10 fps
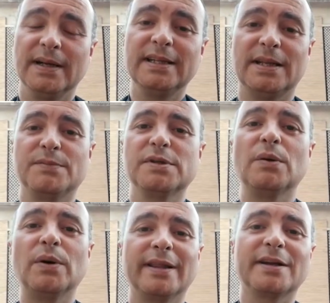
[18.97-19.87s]
y tenemos
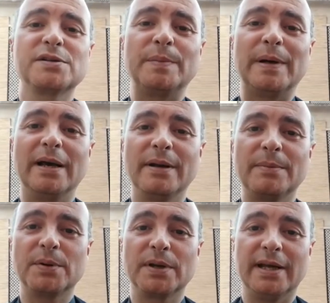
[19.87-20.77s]
que guardar su
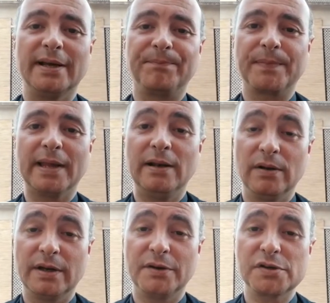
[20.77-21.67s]
palabra, porque Él
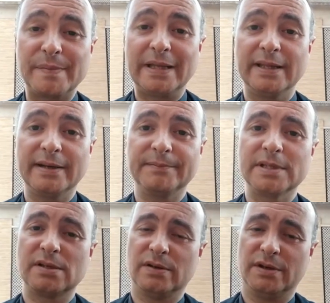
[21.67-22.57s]
lo que nos manda
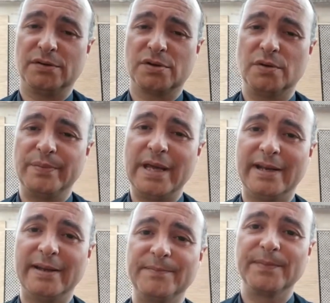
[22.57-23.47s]
es lo que nos
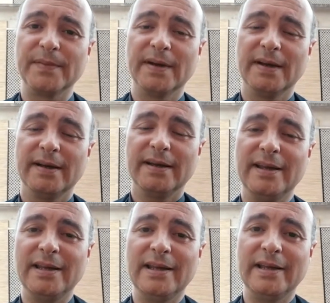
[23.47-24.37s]
conviene,
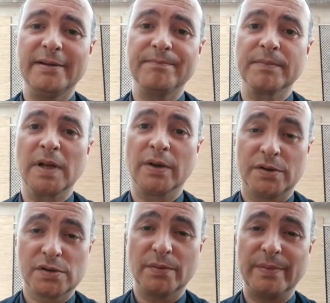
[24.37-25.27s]
y lo que
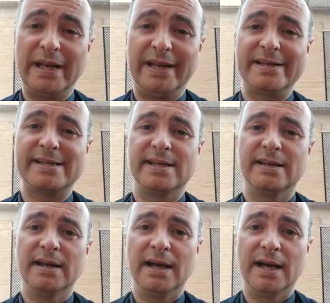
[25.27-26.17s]
nos conviene es
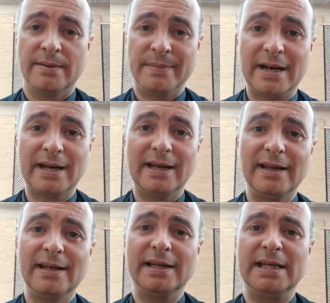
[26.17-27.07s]
amarle
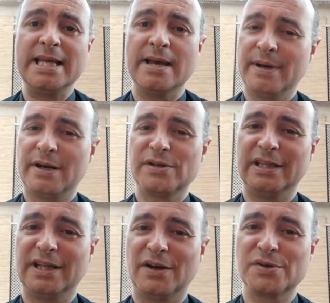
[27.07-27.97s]
a Él y
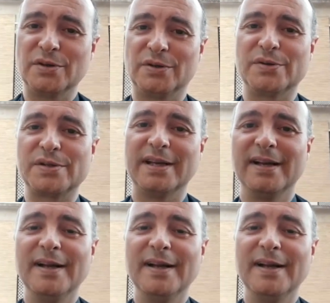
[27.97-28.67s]
amarnos entre nosotros.